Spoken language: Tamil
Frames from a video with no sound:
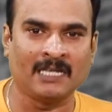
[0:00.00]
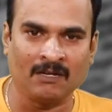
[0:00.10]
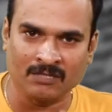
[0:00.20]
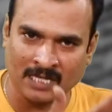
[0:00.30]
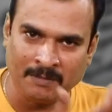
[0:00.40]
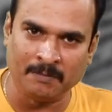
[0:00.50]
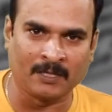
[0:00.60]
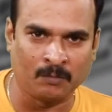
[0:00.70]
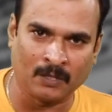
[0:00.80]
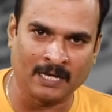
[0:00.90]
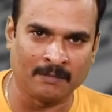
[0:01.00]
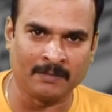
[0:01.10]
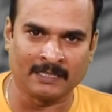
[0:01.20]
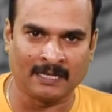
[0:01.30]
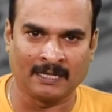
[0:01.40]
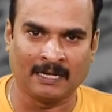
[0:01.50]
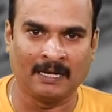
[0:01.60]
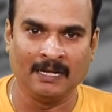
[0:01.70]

ஏதாவது சாமி பாட்டு போட ஆரம்பித்தானுங்க